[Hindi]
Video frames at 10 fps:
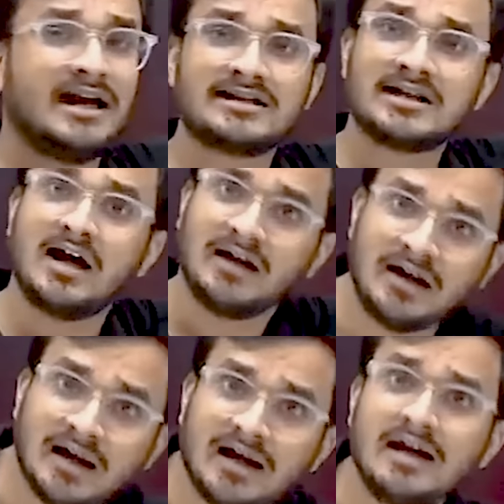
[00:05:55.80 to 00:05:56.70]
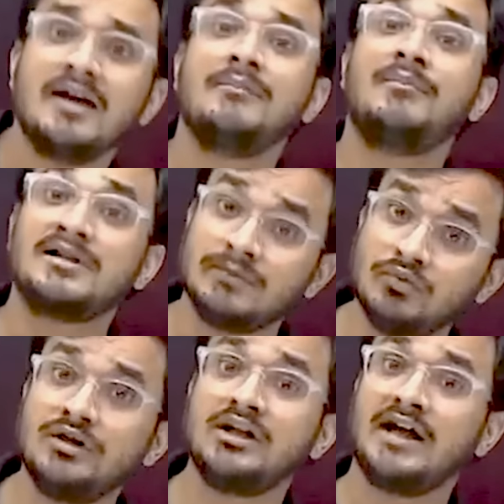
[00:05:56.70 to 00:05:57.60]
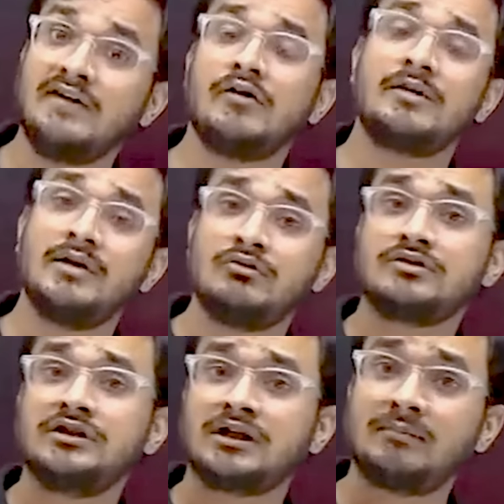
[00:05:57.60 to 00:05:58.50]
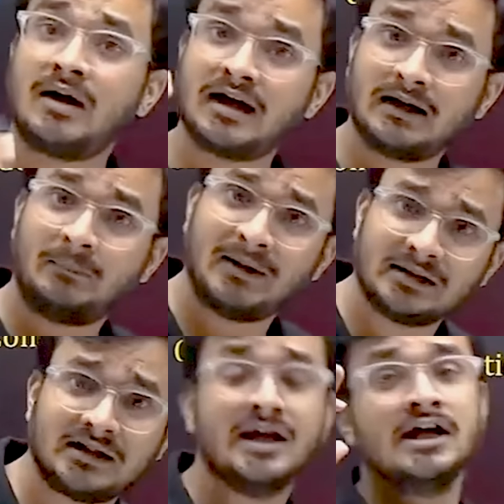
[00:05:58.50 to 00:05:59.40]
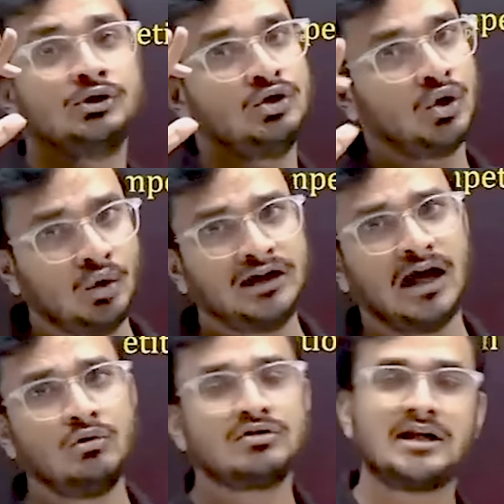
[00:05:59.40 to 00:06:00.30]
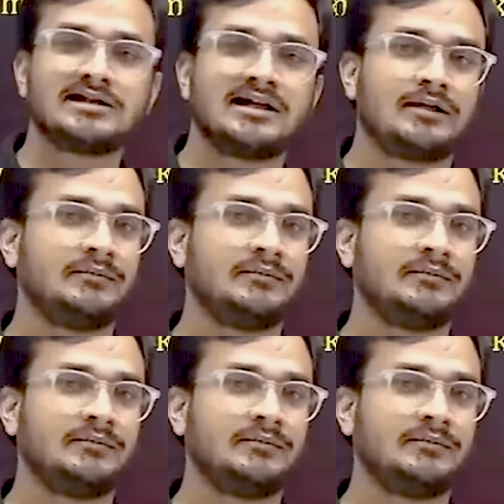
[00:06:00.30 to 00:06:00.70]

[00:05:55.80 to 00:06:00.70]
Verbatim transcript: में ऐसा है मजबूरी है और हमें उसकी तरफ भागना पड़ता है तो नो डाउट जैसा